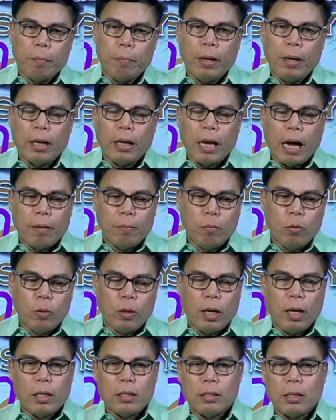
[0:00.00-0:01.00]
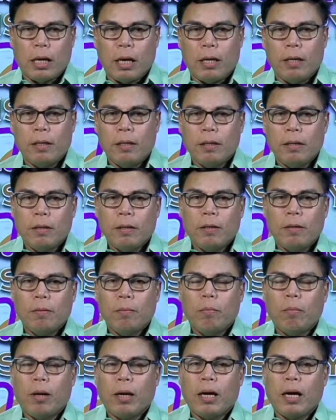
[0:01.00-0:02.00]
Pinadaan muna yan sa
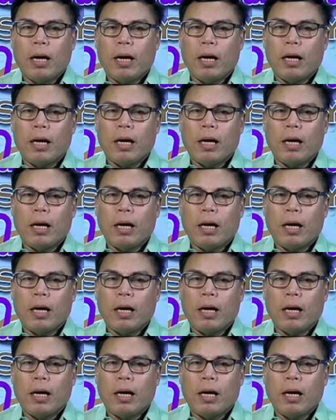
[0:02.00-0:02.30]
mga